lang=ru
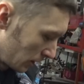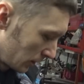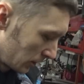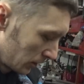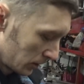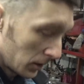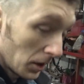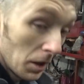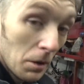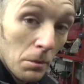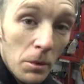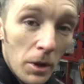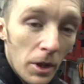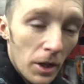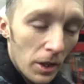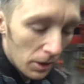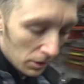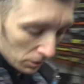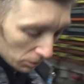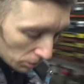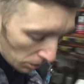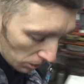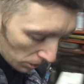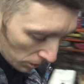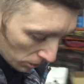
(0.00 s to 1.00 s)
самое
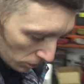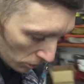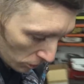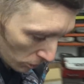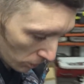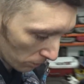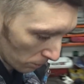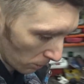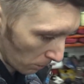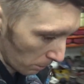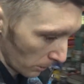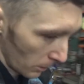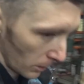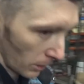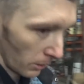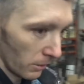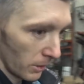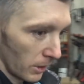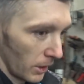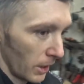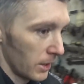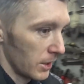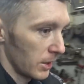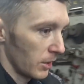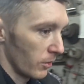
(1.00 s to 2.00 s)
оно, чтобы
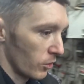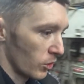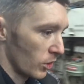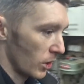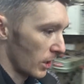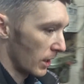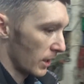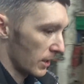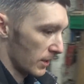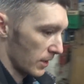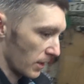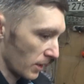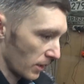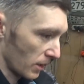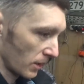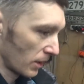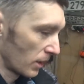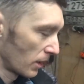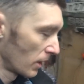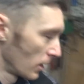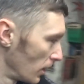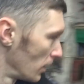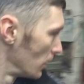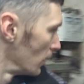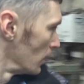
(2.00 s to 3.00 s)
поковыряться в железе.
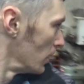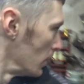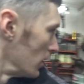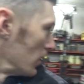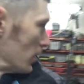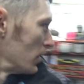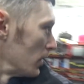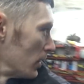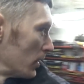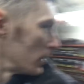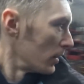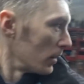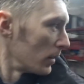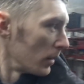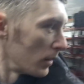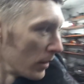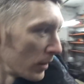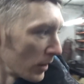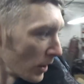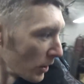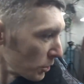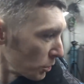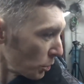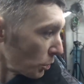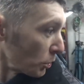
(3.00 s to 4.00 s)

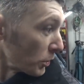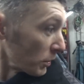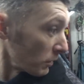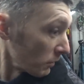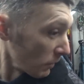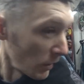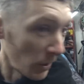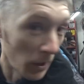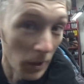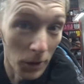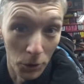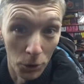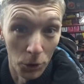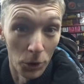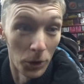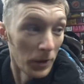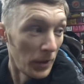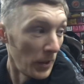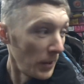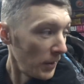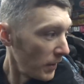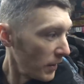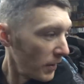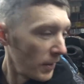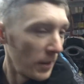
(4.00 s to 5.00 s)
На то он и выходной
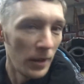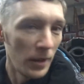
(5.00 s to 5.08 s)
день,